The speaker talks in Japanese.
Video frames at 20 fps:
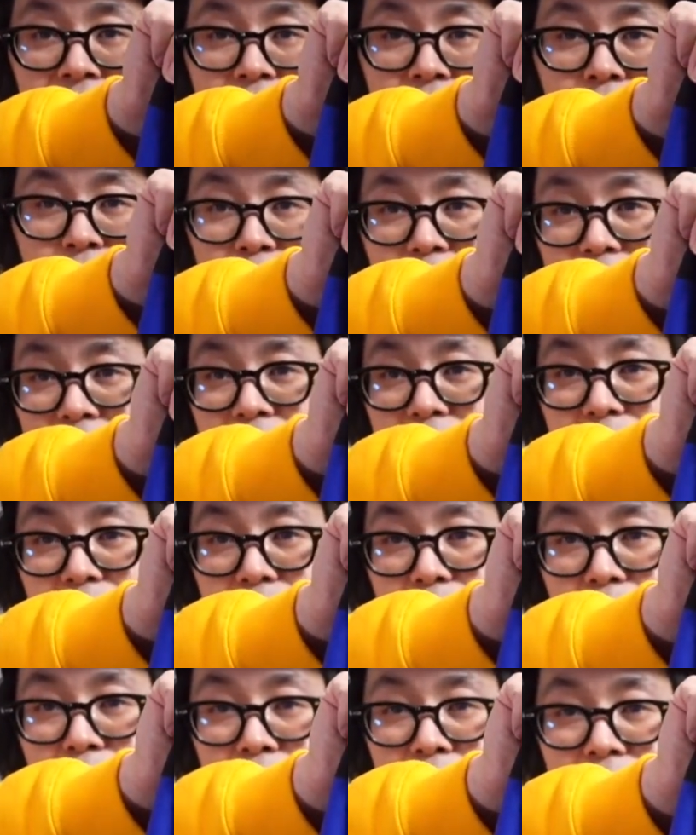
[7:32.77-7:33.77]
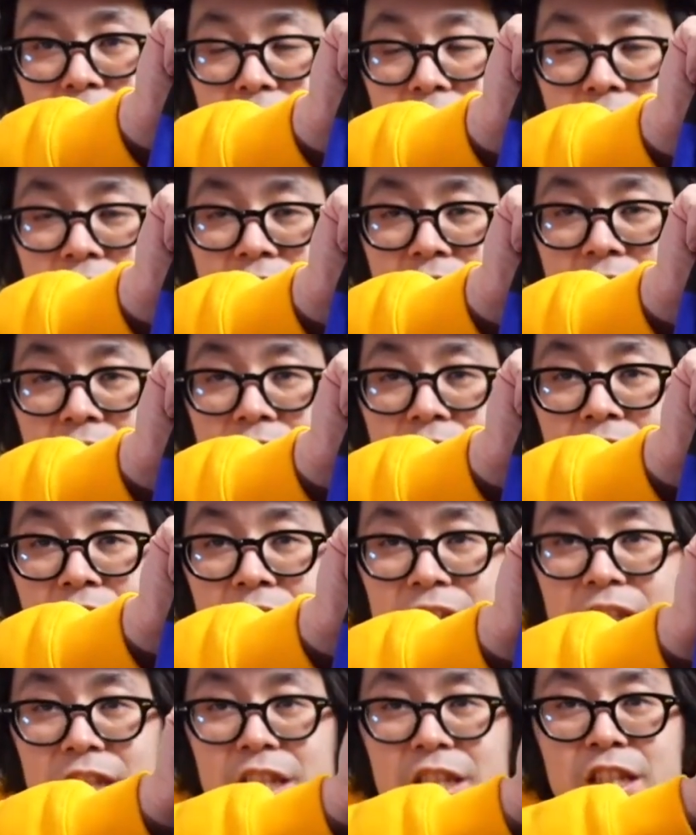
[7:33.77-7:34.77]
こちらがちょっと個人的な
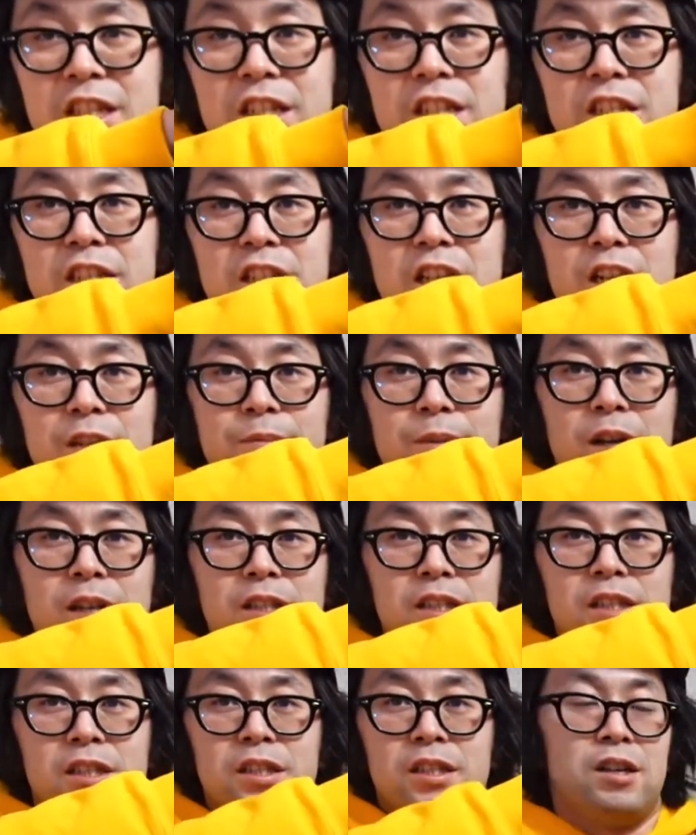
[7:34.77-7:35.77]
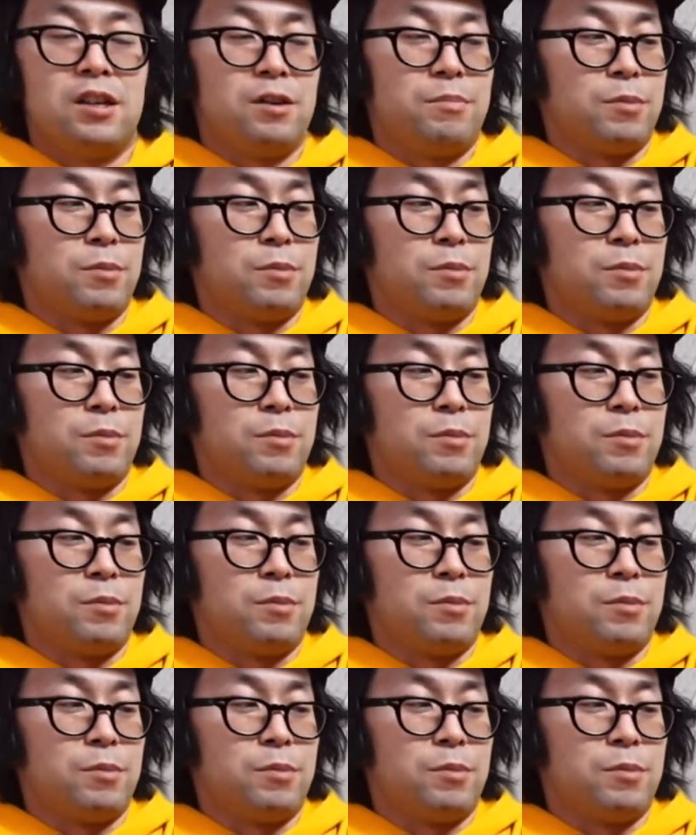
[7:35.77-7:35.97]
いちいになります。